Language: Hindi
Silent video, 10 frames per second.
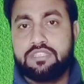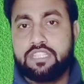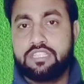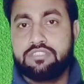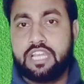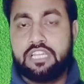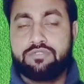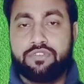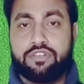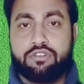बीस तीस
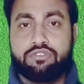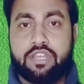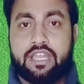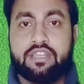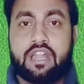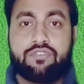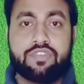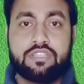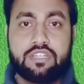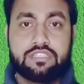चालीस वीडियो जो है
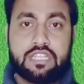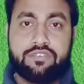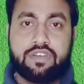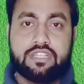ड्राफ्ट के अंदर सेव